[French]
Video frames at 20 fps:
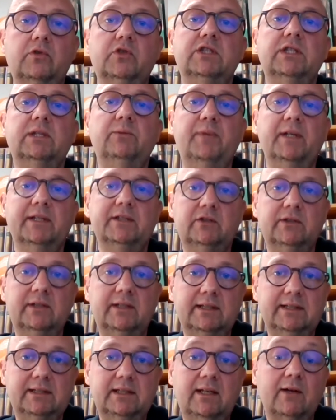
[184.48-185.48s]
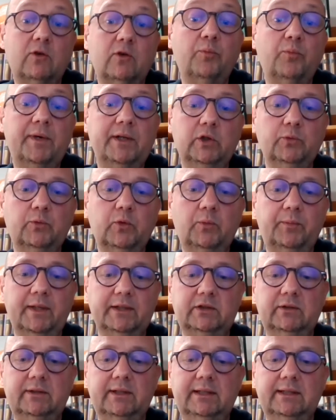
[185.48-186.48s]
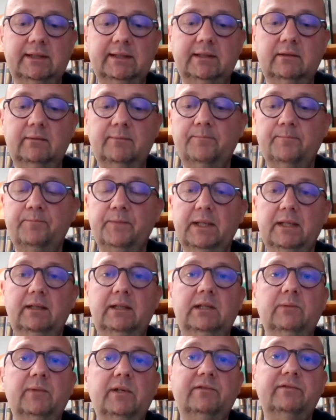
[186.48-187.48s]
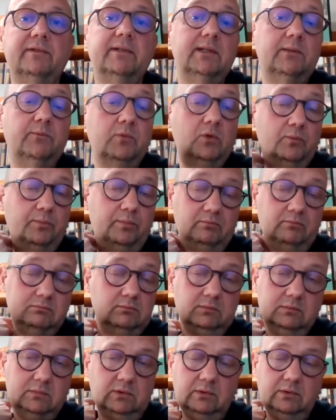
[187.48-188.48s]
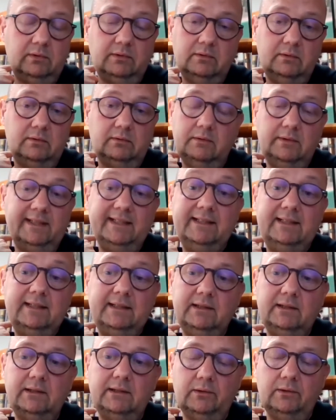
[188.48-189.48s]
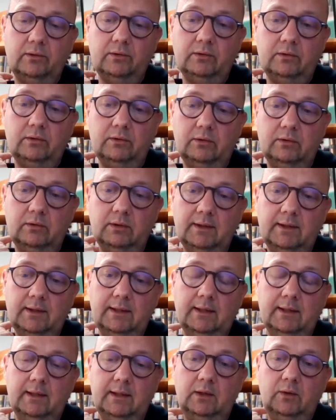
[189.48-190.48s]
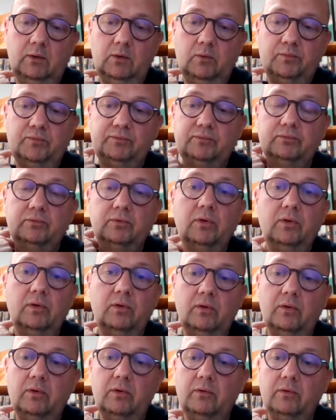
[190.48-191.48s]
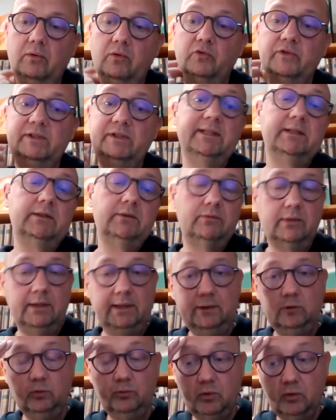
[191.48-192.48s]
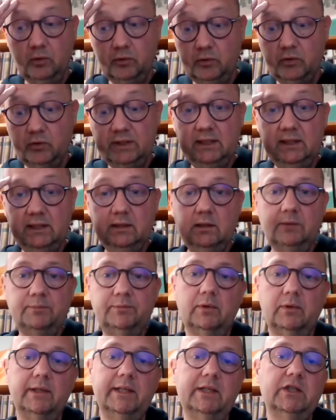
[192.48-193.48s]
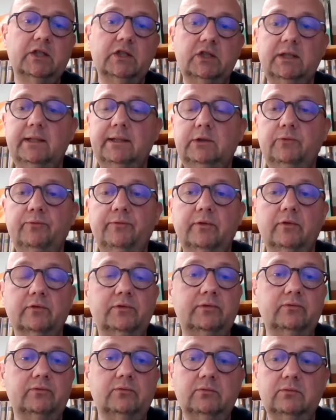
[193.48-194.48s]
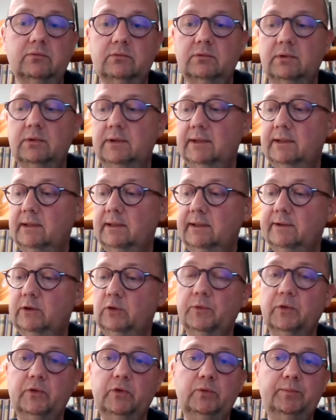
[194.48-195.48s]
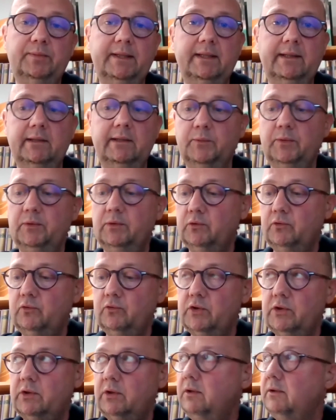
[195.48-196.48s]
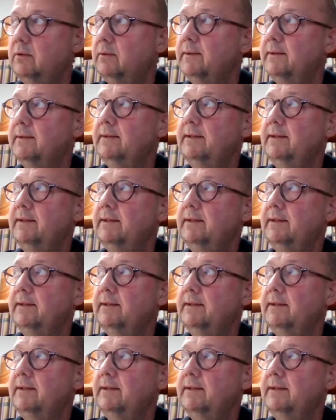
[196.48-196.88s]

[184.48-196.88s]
coaching personnalisé, l'accompagnement personnalisé, qui m'a vraiment aidé pour constituer les nombreux dossiers, pour aller chercher les subventions, les, demandes de prêts un peu en tout genre.